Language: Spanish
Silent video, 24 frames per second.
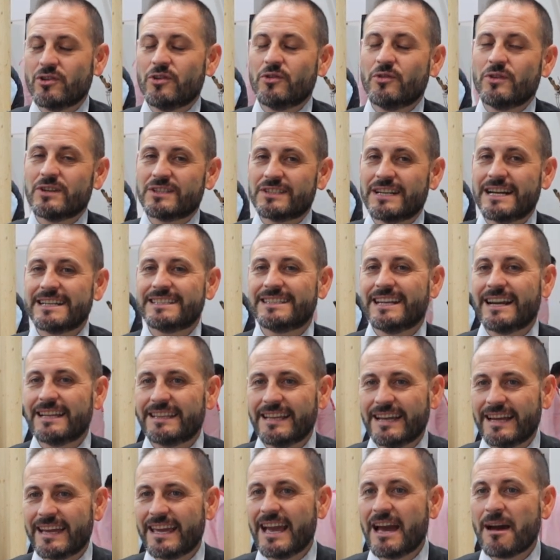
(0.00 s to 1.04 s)
con nuestra
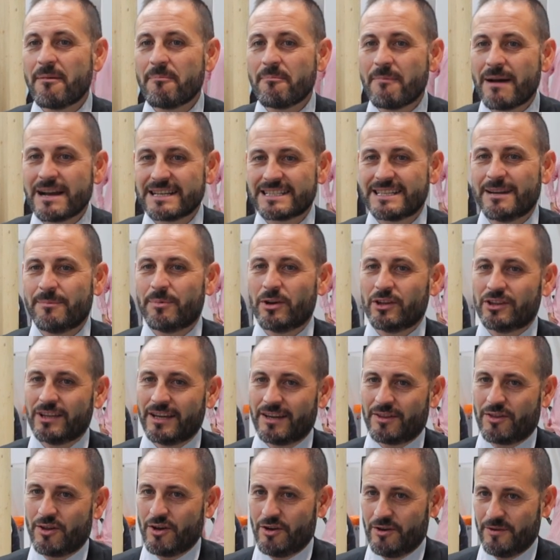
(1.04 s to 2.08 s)
estrategia Más que
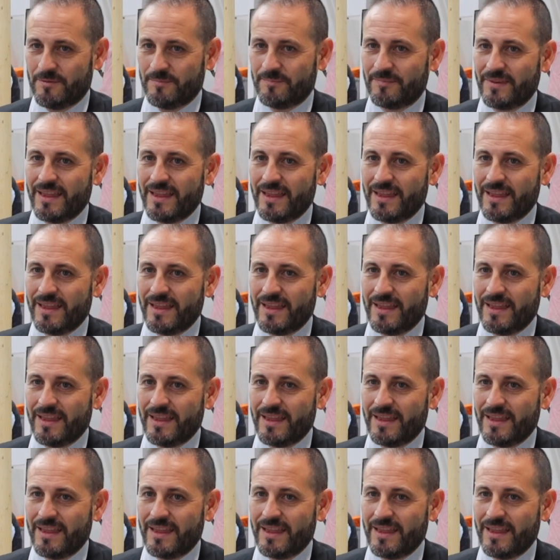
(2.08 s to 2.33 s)
Protección.